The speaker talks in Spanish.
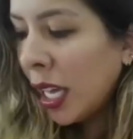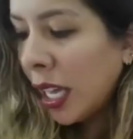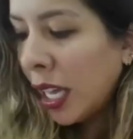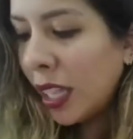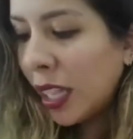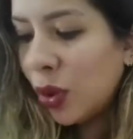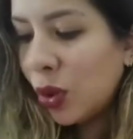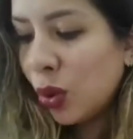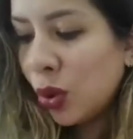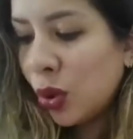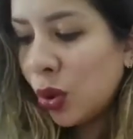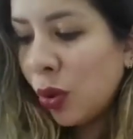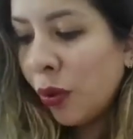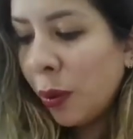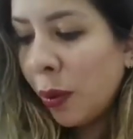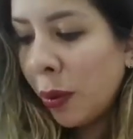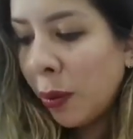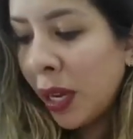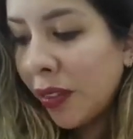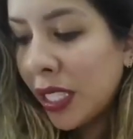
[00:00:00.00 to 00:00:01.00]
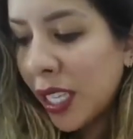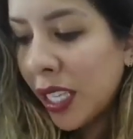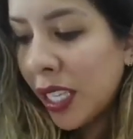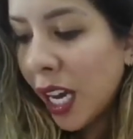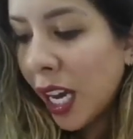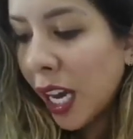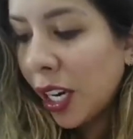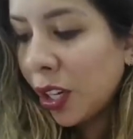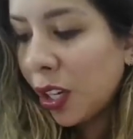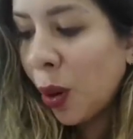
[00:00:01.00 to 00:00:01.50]
de sus
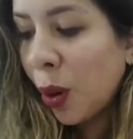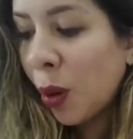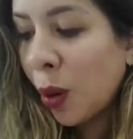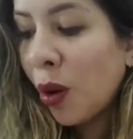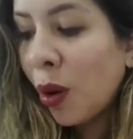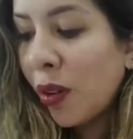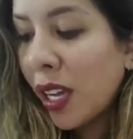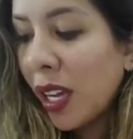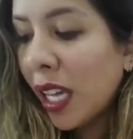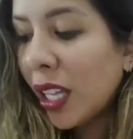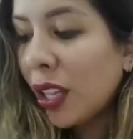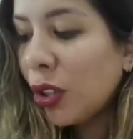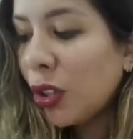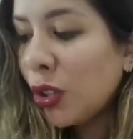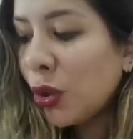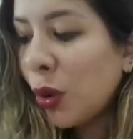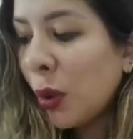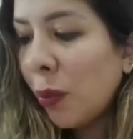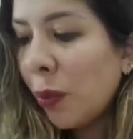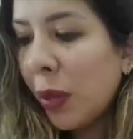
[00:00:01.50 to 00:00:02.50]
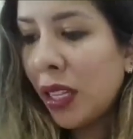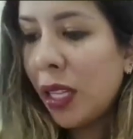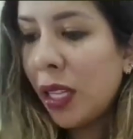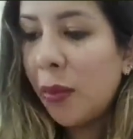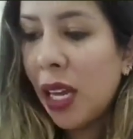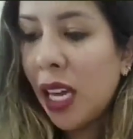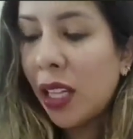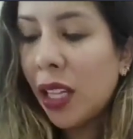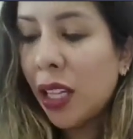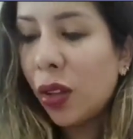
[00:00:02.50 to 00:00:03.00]
beneficiarios promoviendo su
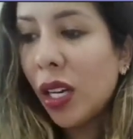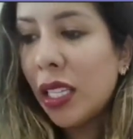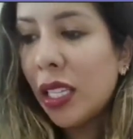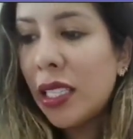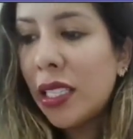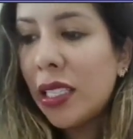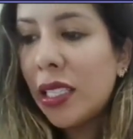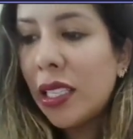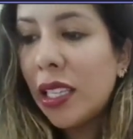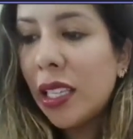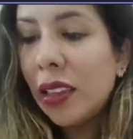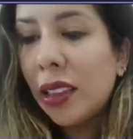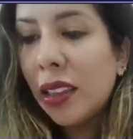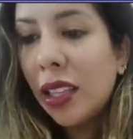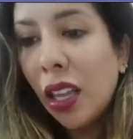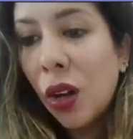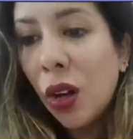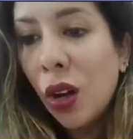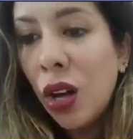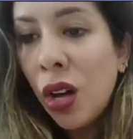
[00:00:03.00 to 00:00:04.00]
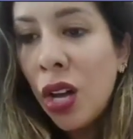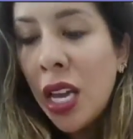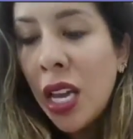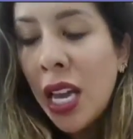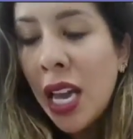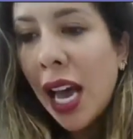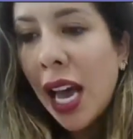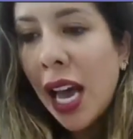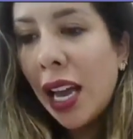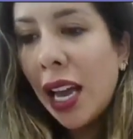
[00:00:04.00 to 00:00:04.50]
emprendimiento. En este sentido,
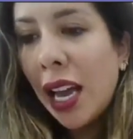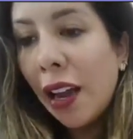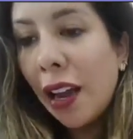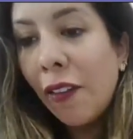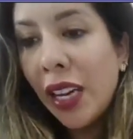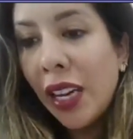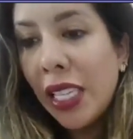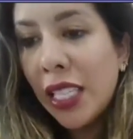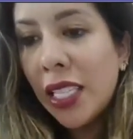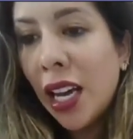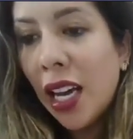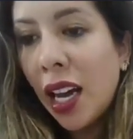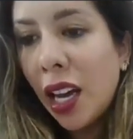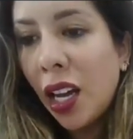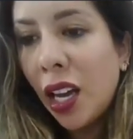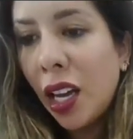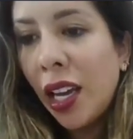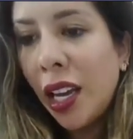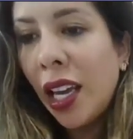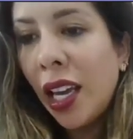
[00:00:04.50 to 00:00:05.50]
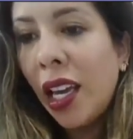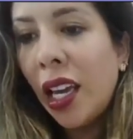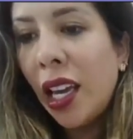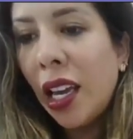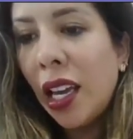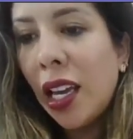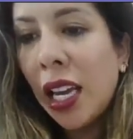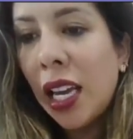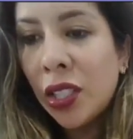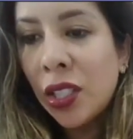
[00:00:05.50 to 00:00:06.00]
a la fecha,
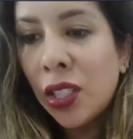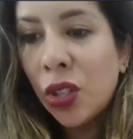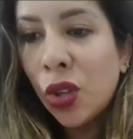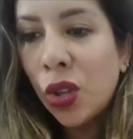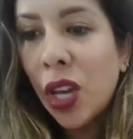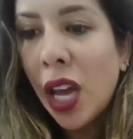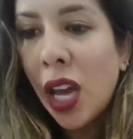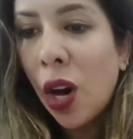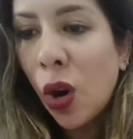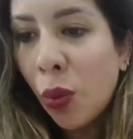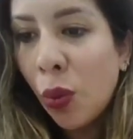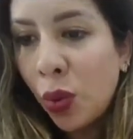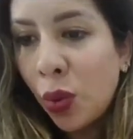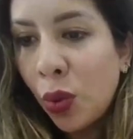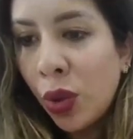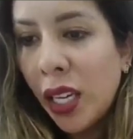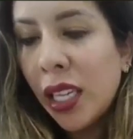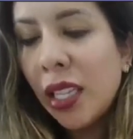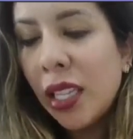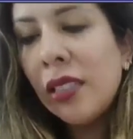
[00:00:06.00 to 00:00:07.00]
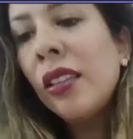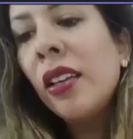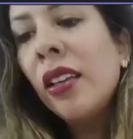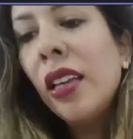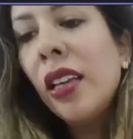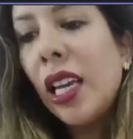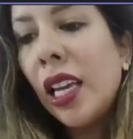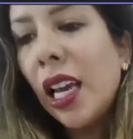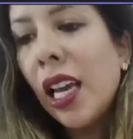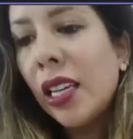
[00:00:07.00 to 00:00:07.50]
eh, las ollas comunes
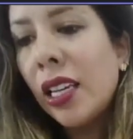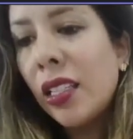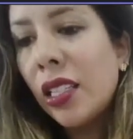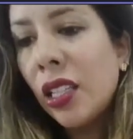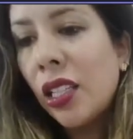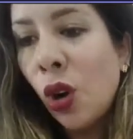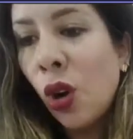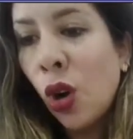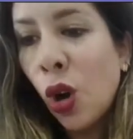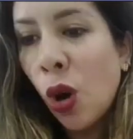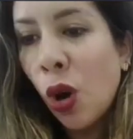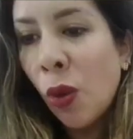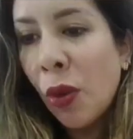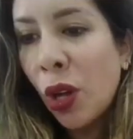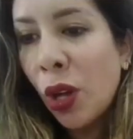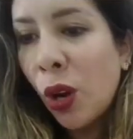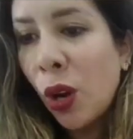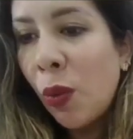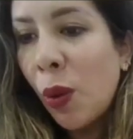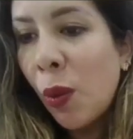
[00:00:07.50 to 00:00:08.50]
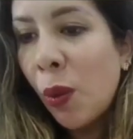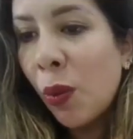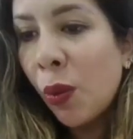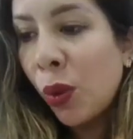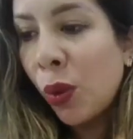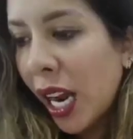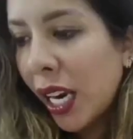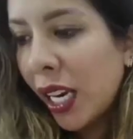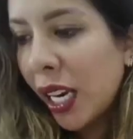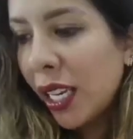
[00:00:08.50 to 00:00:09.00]
y las, los comedores
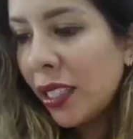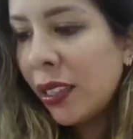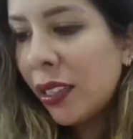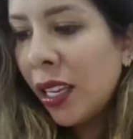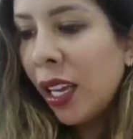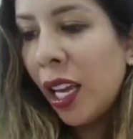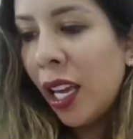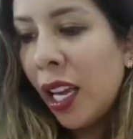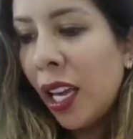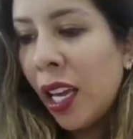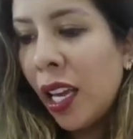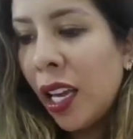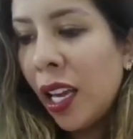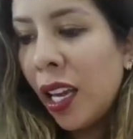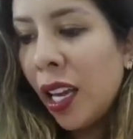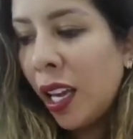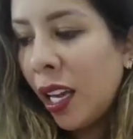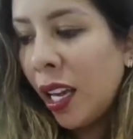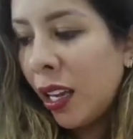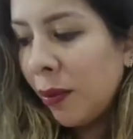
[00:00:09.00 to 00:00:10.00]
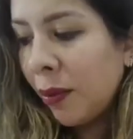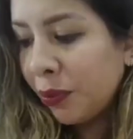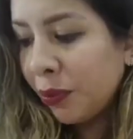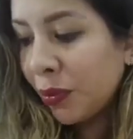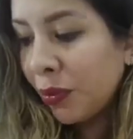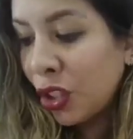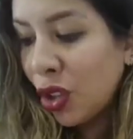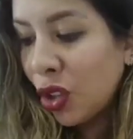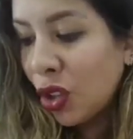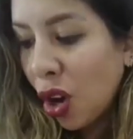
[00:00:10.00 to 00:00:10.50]
populares eh,
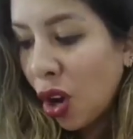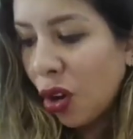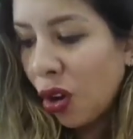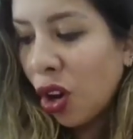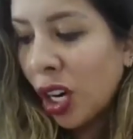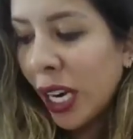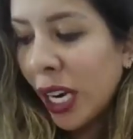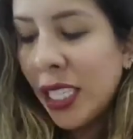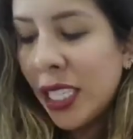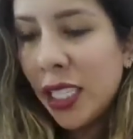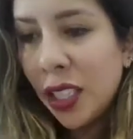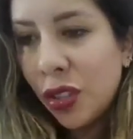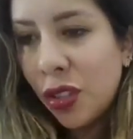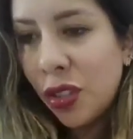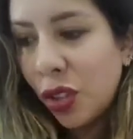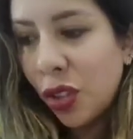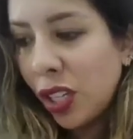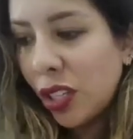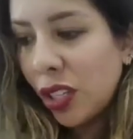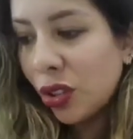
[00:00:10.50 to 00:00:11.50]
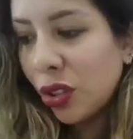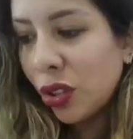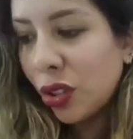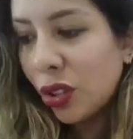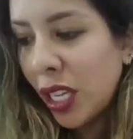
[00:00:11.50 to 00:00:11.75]
son organizaciones